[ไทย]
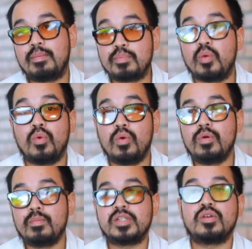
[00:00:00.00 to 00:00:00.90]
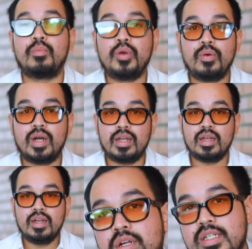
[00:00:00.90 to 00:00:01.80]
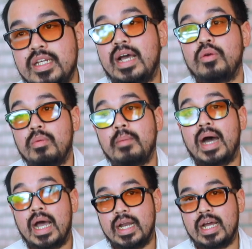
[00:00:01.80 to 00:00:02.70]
น้ำปูผสมด้วยที่ทางหลวงพระบาง